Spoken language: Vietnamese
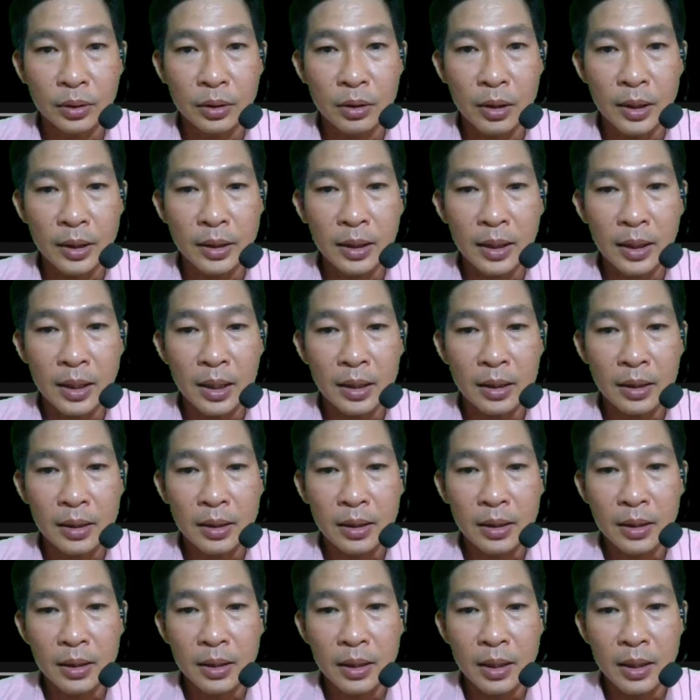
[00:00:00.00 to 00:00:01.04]
rồi đó chính là
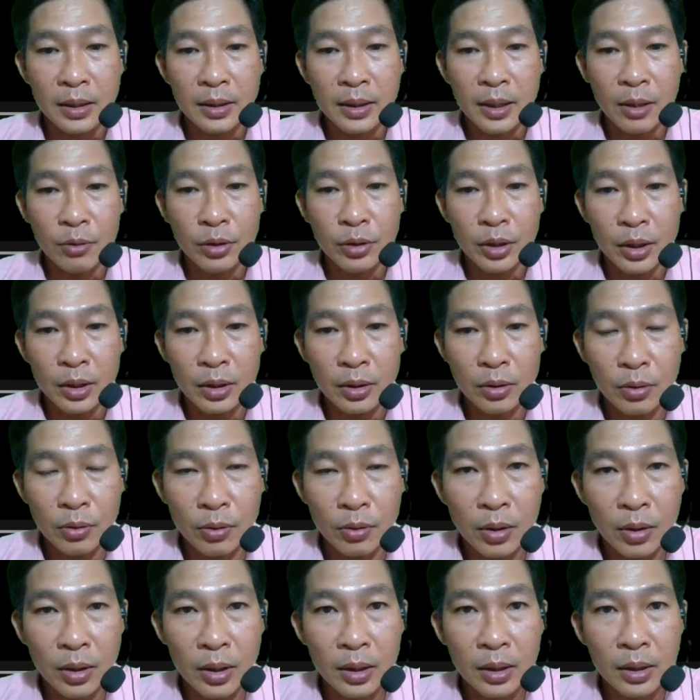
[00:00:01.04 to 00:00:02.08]
à, giao diện
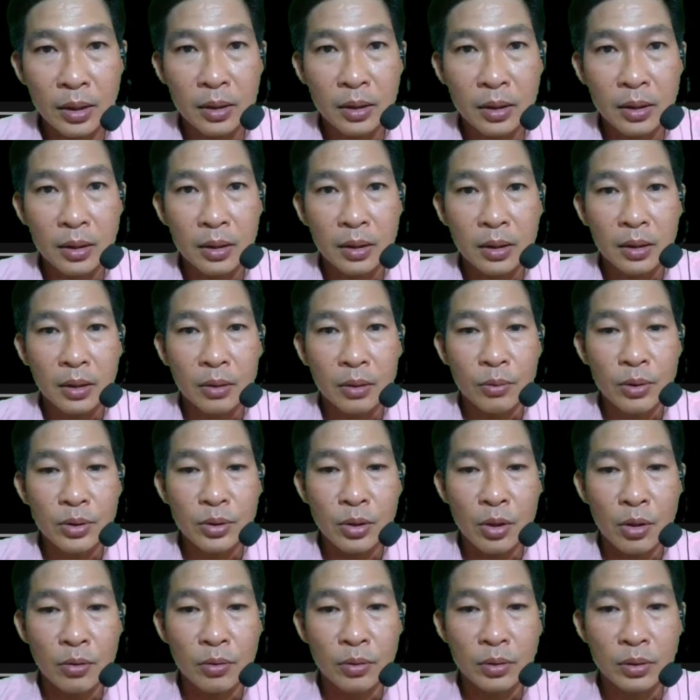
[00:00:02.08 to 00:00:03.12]
của
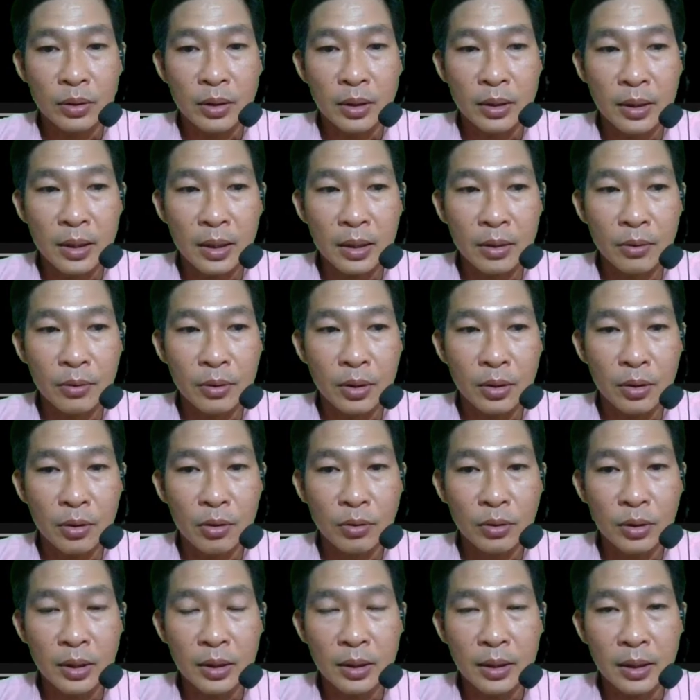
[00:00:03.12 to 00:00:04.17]
Pixel thì các quý thầy
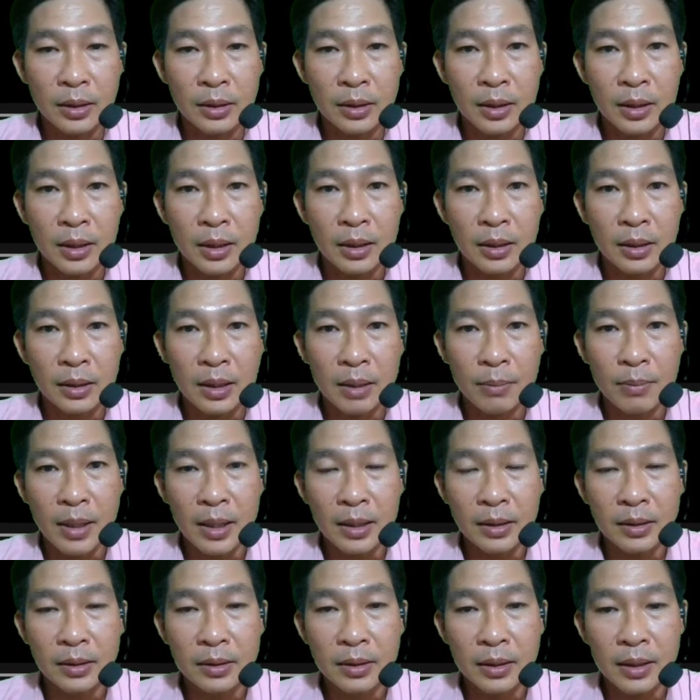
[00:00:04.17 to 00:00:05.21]
cô tiến hành à, các
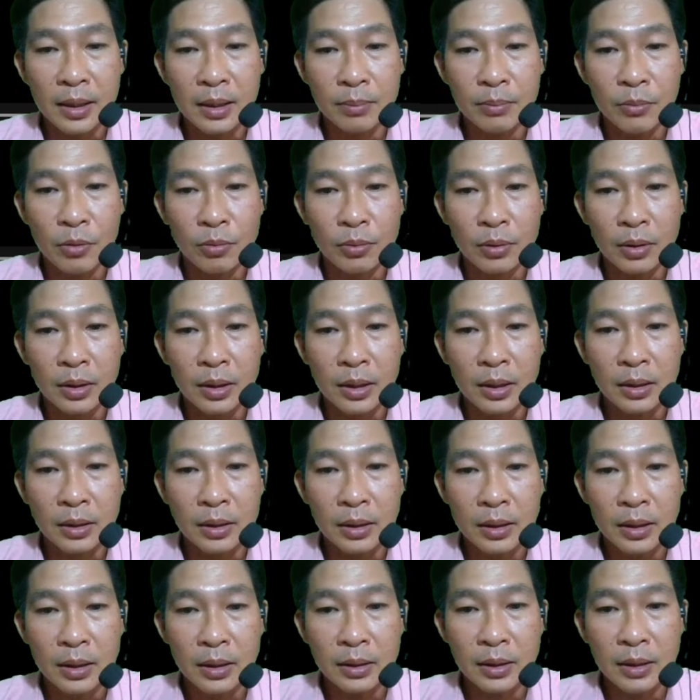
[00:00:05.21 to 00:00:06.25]
bạn tiến hành một cái
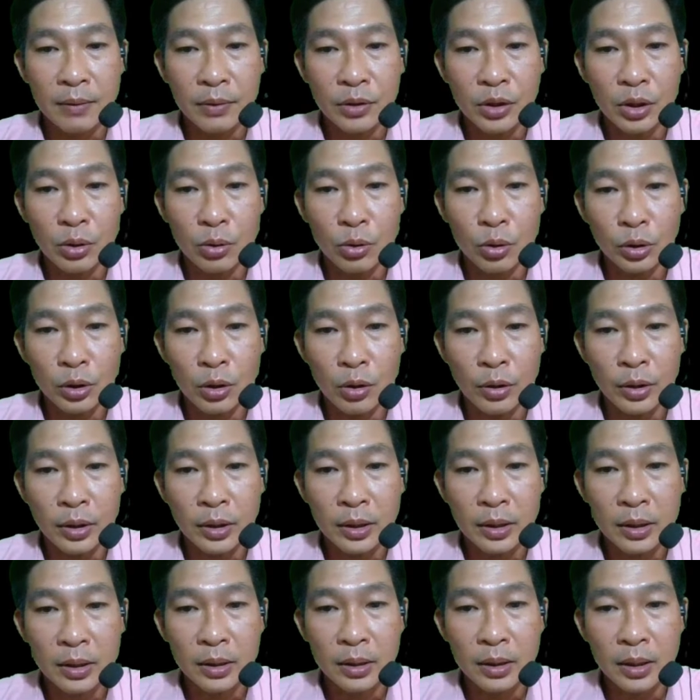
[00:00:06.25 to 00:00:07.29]
nhấn vào chữ của tôi
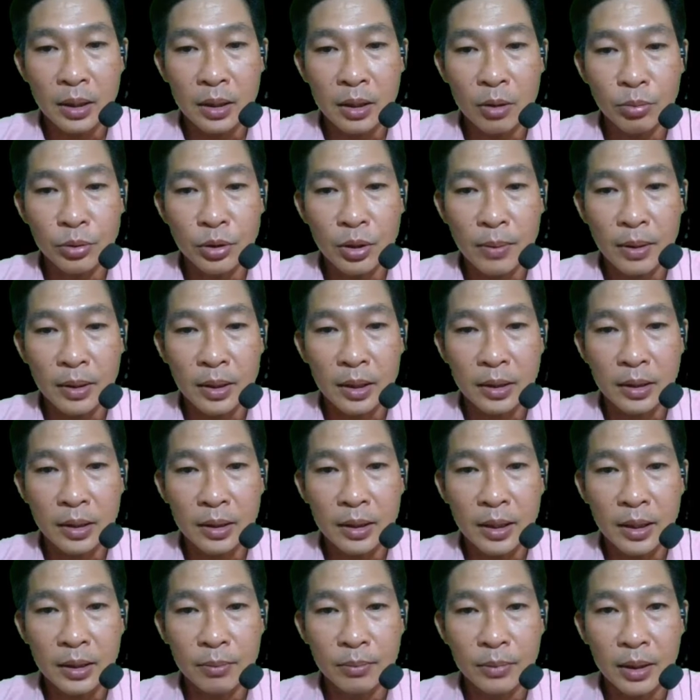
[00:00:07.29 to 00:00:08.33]
ở góc dưới màn hình đó
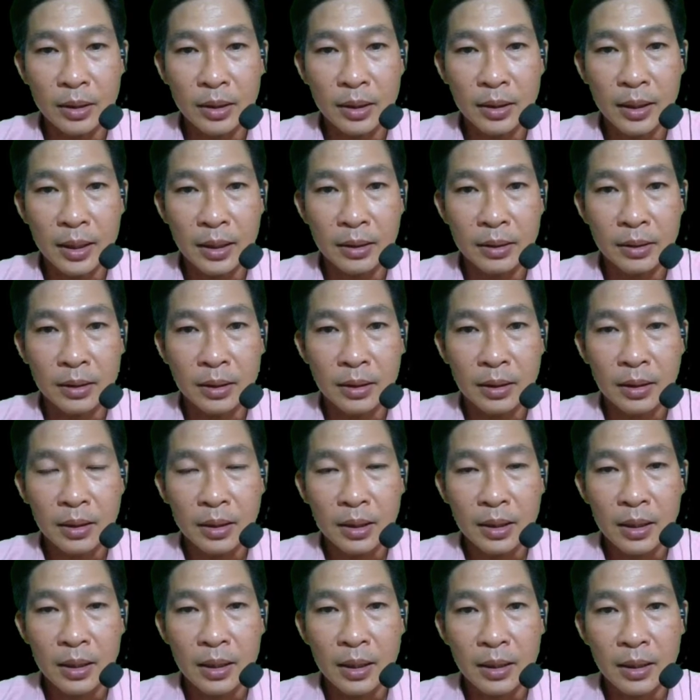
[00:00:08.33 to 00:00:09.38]
để chúng ta tiến hành
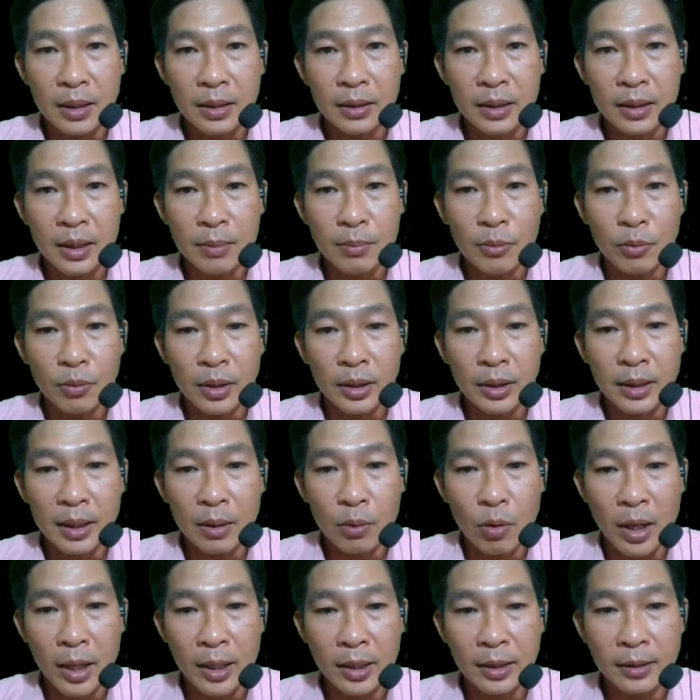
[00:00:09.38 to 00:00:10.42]
đăng ký một cái tài
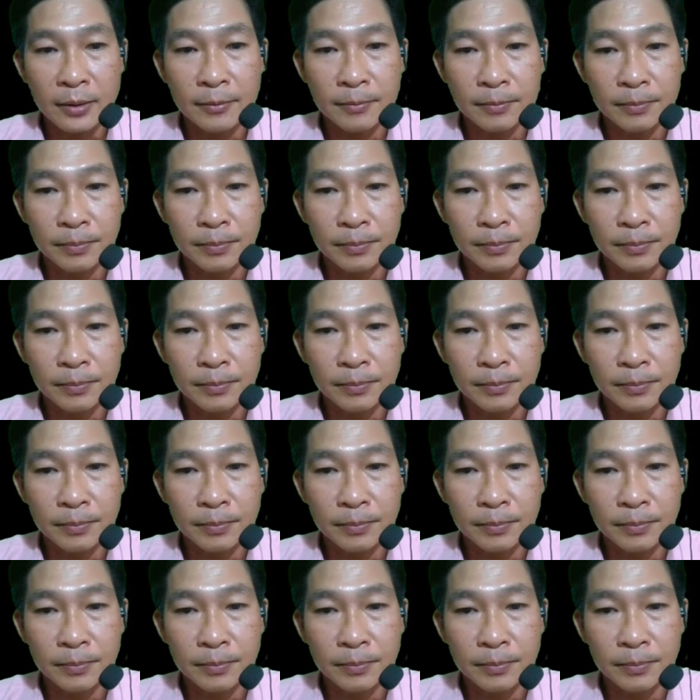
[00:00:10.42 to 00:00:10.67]
khoản